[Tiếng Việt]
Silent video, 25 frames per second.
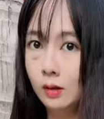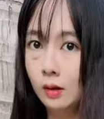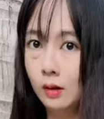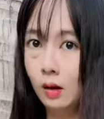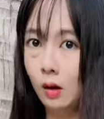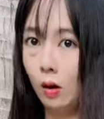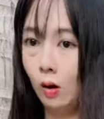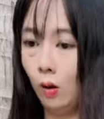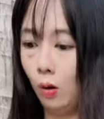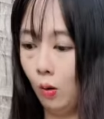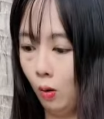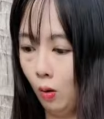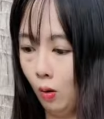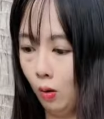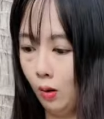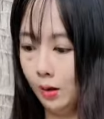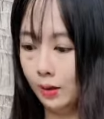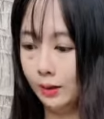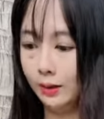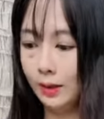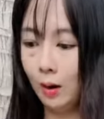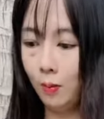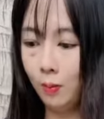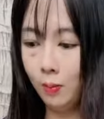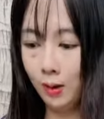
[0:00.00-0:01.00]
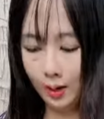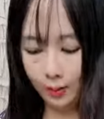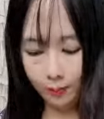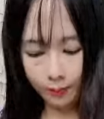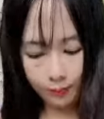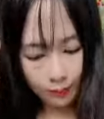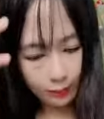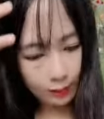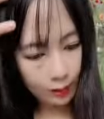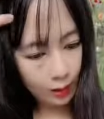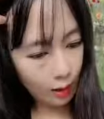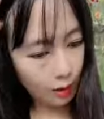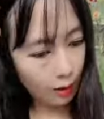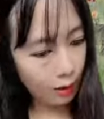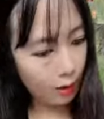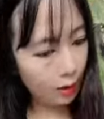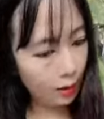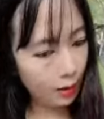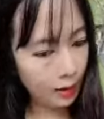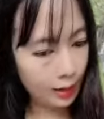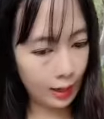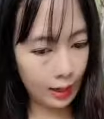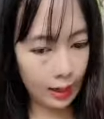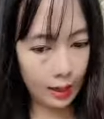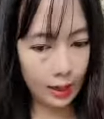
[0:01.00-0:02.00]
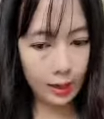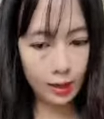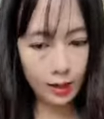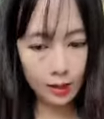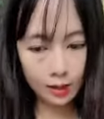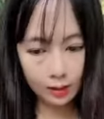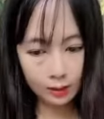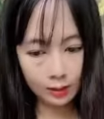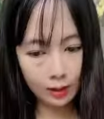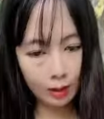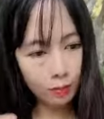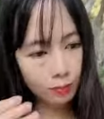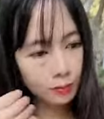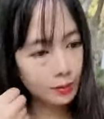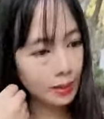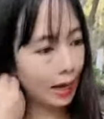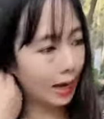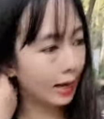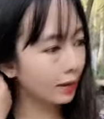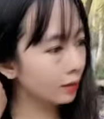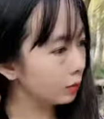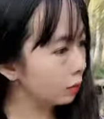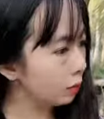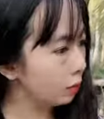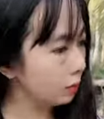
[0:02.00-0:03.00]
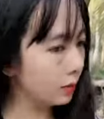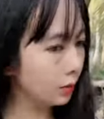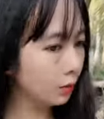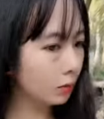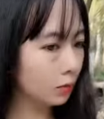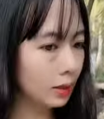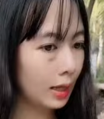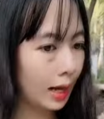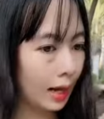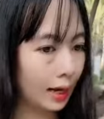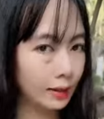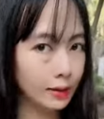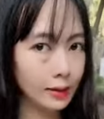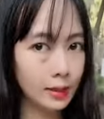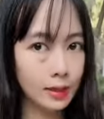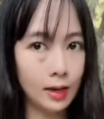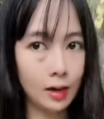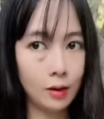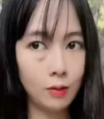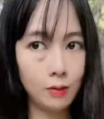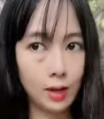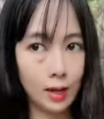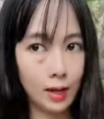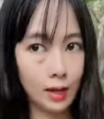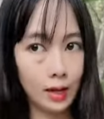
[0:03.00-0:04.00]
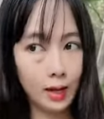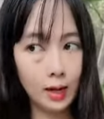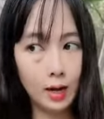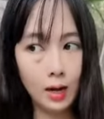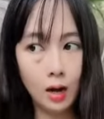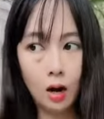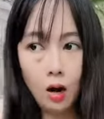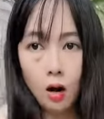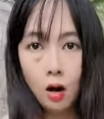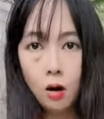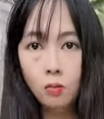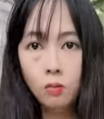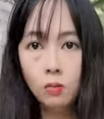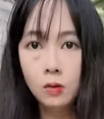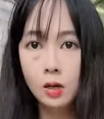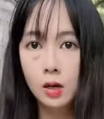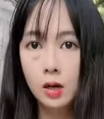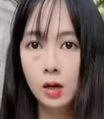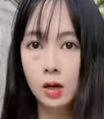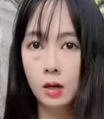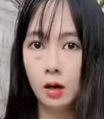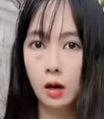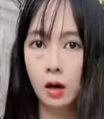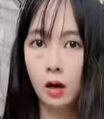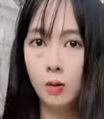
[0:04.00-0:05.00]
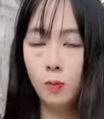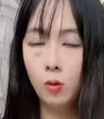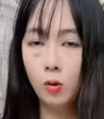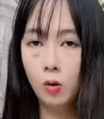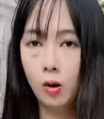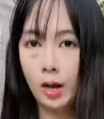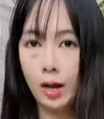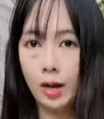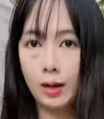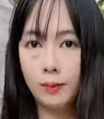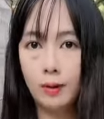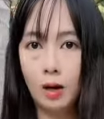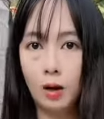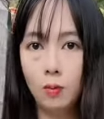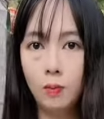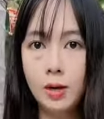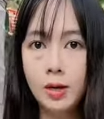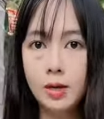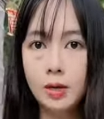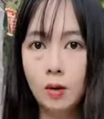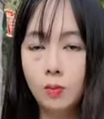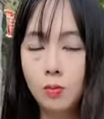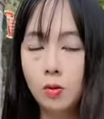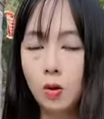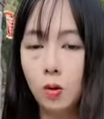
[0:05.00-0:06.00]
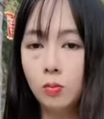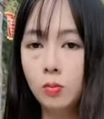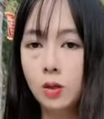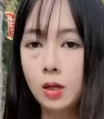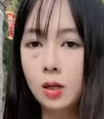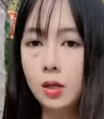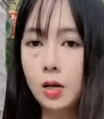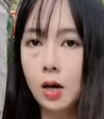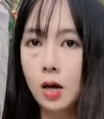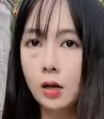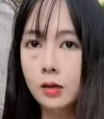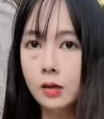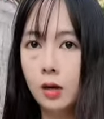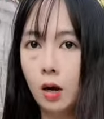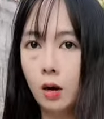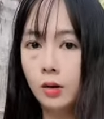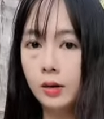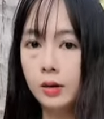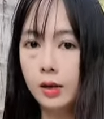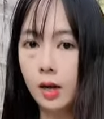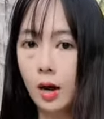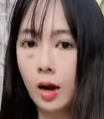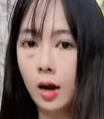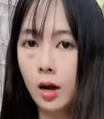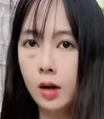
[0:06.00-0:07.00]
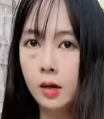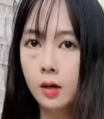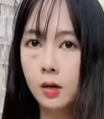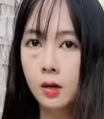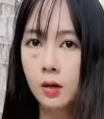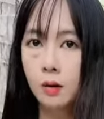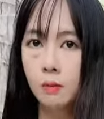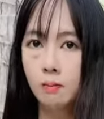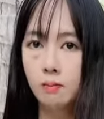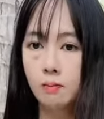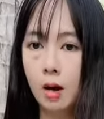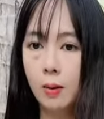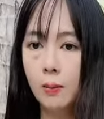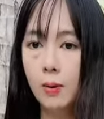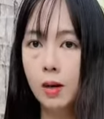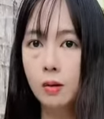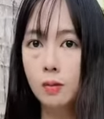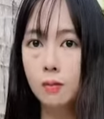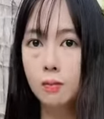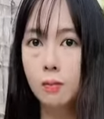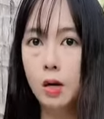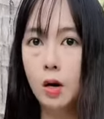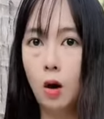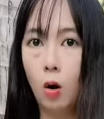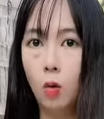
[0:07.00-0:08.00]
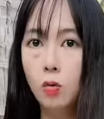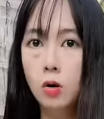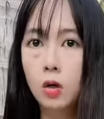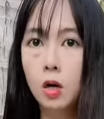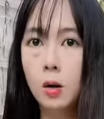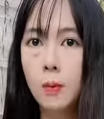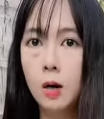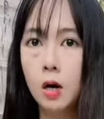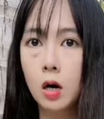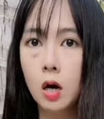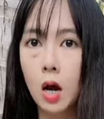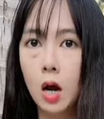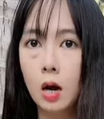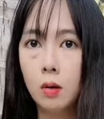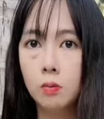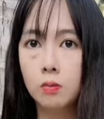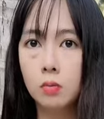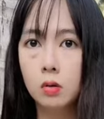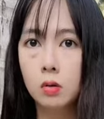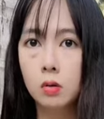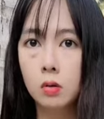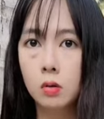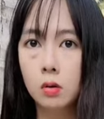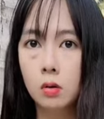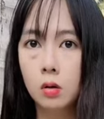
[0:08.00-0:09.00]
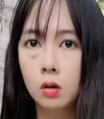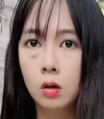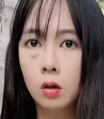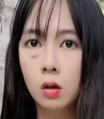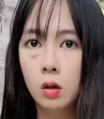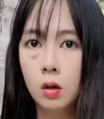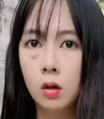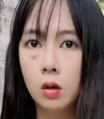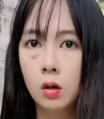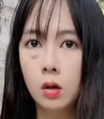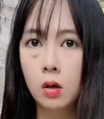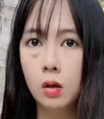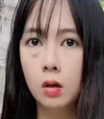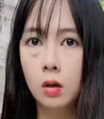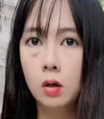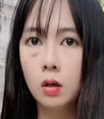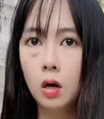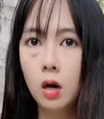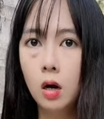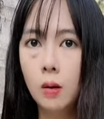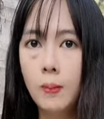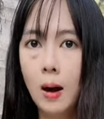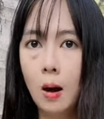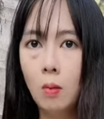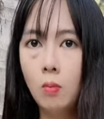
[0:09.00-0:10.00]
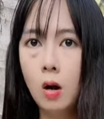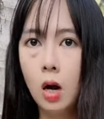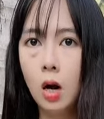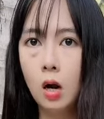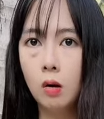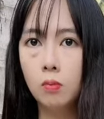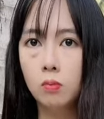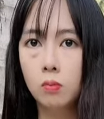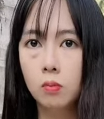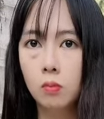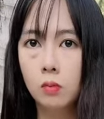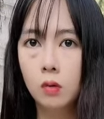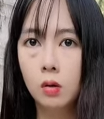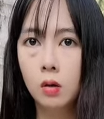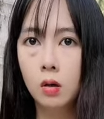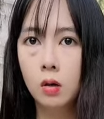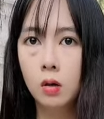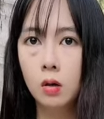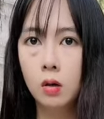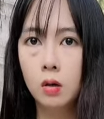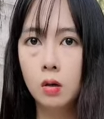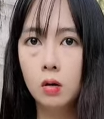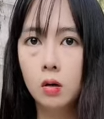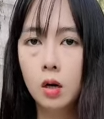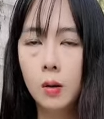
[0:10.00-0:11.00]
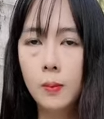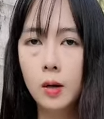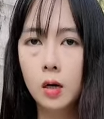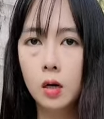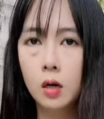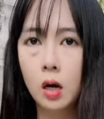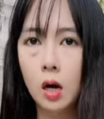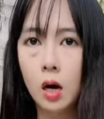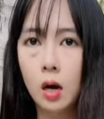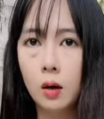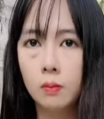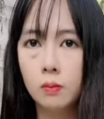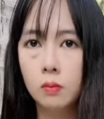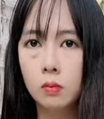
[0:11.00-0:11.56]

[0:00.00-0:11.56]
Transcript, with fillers: Ôi tóc em trời ơi nè tóc xả xuống đâu có thẳng gì đâu nè thấy không Rồi mua hàng mà không biết công dụng gì hết trơn trời trời Chứ công mà dụng mình, gì Mình ủ nó có mượt không Mượt Nó có bóng không Bóng Nó có mượt không